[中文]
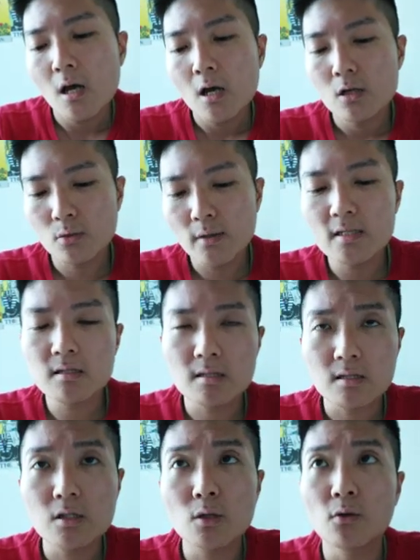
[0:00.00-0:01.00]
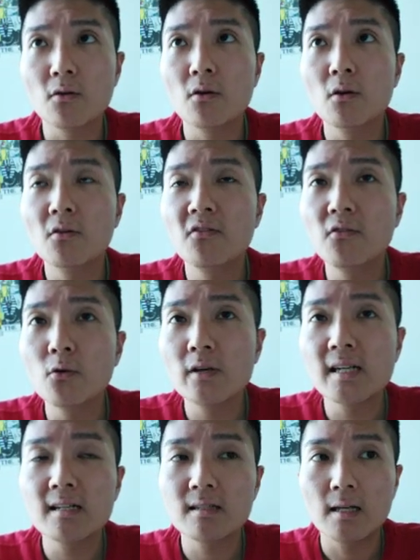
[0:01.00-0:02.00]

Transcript: 所以其实就呼应